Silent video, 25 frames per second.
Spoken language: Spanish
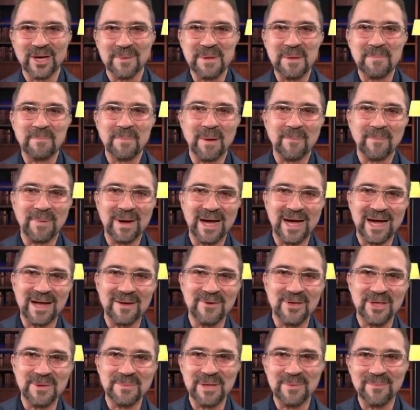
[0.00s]
que mis
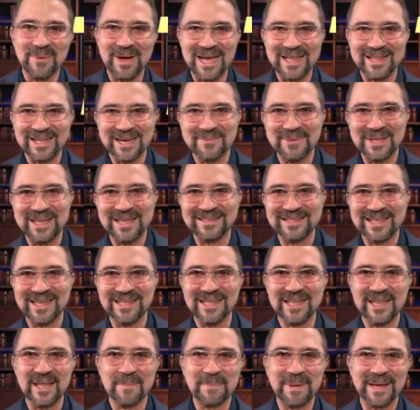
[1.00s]
papás y mi madre me
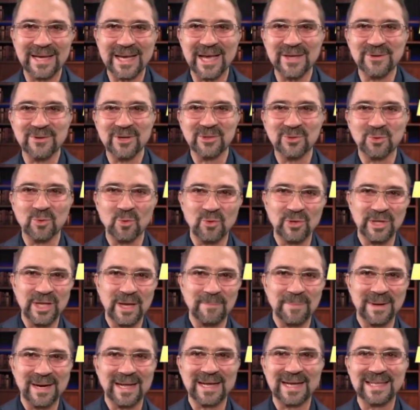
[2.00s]
decían desde pequeño,
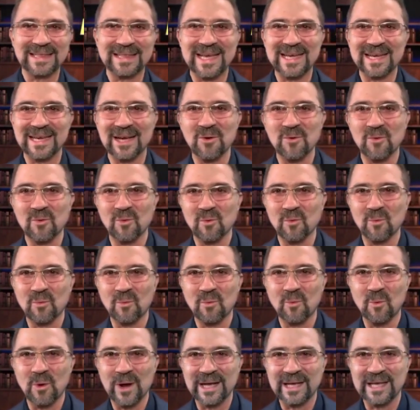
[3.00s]
estudia para que tengas
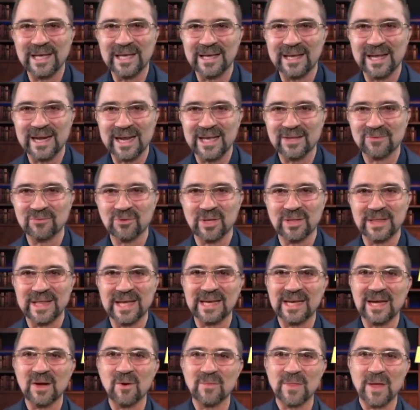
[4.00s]
un, buen ingreso y
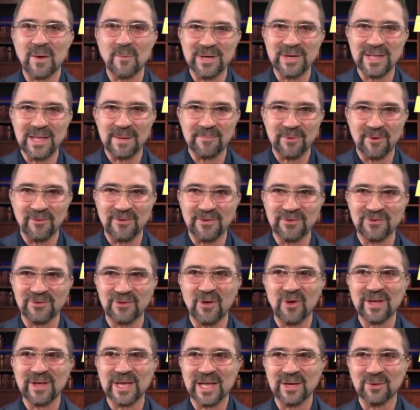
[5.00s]
tengas una buena
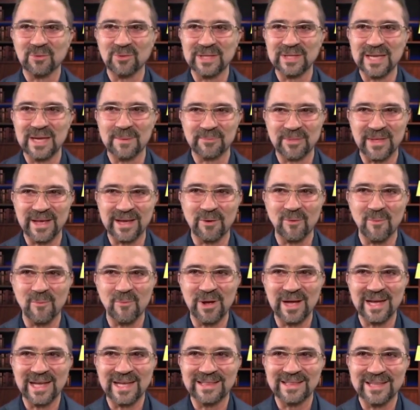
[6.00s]
profesión y algún día tenga un
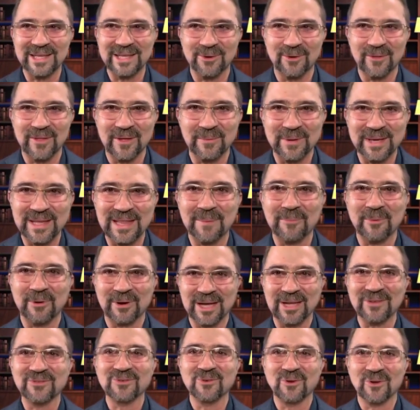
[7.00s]
buen estilo de vida,
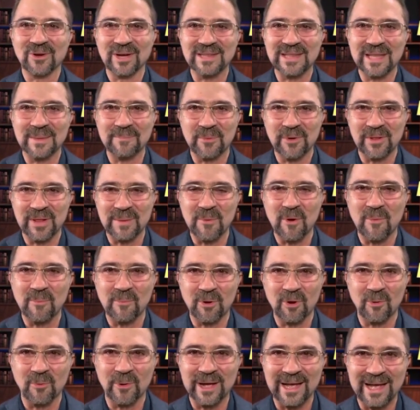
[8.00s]
porque eso es lo que te podemos
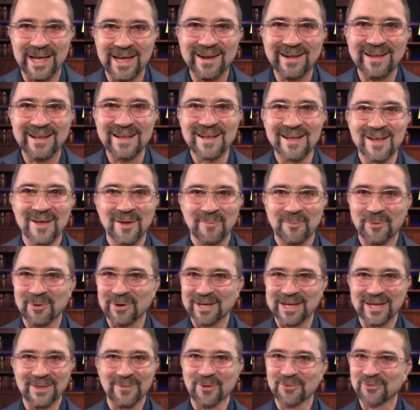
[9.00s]
proveer,
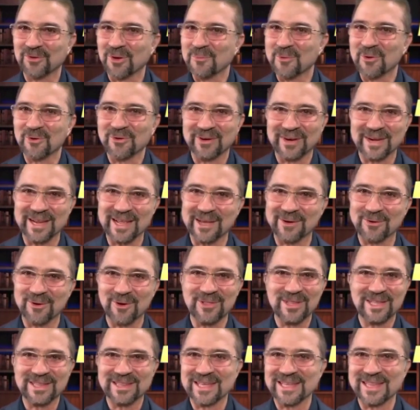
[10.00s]
porque no somos
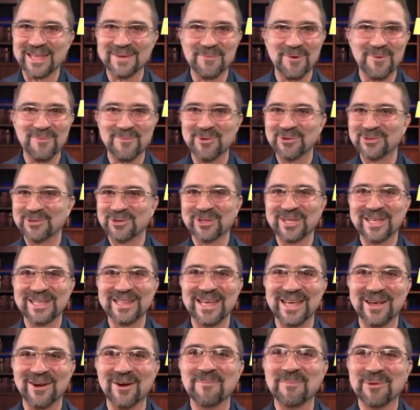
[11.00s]
ricos ni tenemos mucho
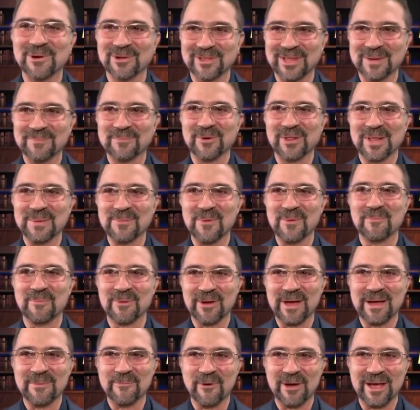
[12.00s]
dinero, pero te podemos
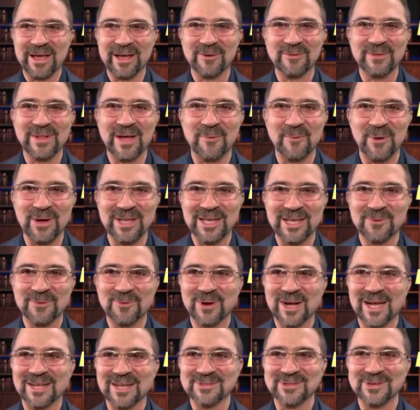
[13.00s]
proveer una buena
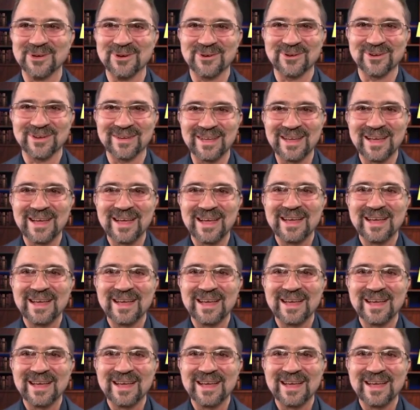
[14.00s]
educación.